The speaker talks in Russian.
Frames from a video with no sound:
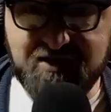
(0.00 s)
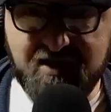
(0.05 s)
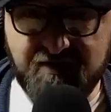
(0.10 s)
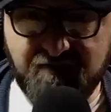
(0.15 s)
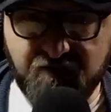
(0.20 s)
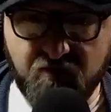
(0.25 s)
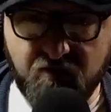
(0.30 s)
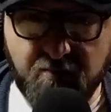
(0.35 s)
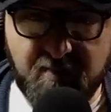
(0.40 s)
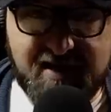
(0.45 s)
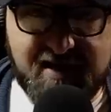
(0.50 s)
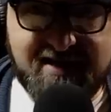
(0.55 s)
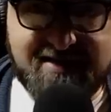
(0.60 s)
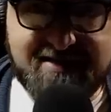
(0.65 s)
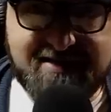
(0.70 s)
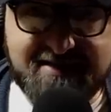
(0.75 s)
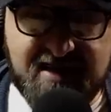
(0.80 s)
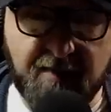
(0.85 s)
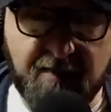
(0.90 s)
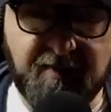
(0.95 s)
и в умы
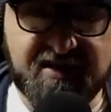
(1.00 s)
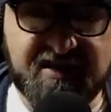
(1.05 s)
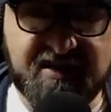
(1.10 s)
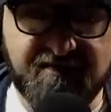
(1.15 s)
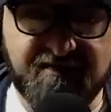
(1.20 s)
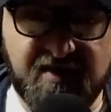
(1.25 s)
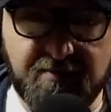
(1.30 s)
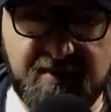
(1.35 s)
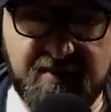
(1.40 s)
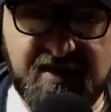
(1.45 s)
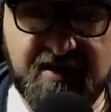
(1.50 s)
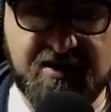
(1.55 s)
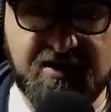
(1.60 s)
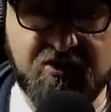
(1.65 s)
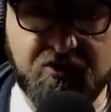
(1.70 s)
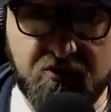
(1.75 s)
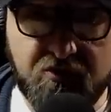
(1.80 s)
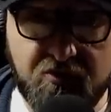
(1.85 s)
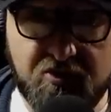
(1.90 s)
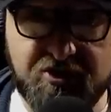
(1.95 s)
западного мира
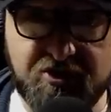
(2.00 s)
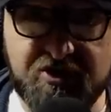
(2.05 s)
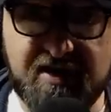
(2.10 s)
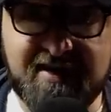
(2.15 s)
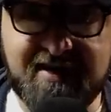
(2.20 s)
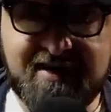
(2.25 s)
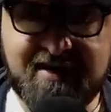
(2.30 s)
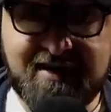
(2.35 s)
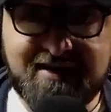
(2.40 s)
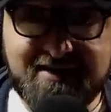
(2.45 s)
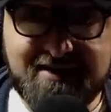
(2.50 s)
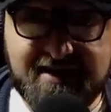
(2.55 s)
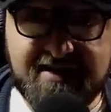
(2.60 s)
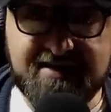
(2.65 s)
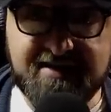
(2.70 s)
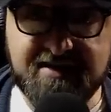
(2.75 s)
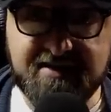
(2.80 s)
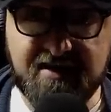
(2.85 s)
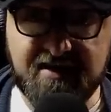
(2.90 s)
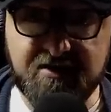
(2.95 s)
тоже
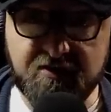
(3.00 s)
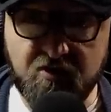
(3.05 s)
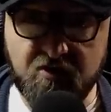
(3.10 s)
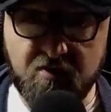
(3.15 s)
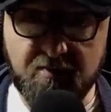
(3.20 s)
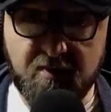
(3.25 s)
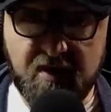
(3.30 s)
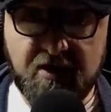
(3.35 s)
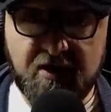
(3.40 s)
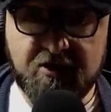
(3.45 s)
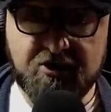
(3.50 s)
тезис о том,